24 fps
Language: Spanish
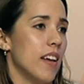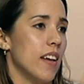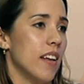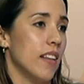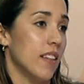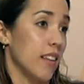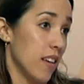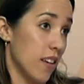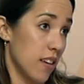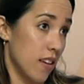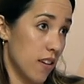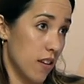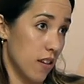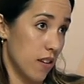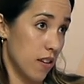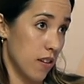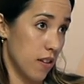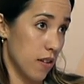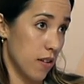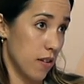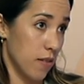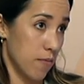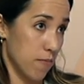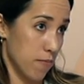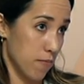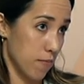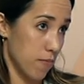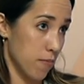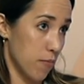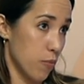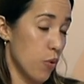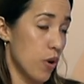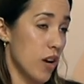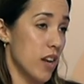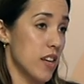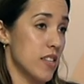este
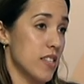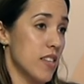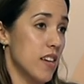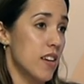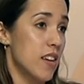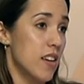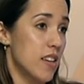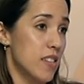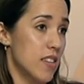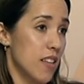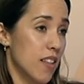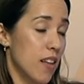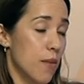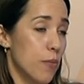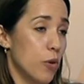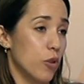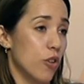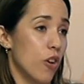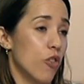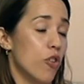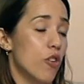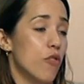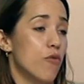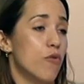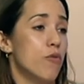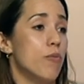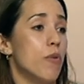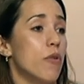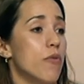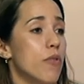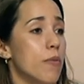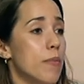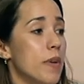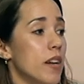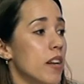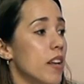buen hacer que se está mostrando en el
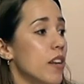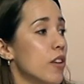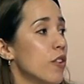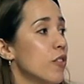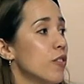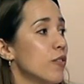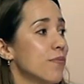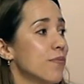fútbol femenino?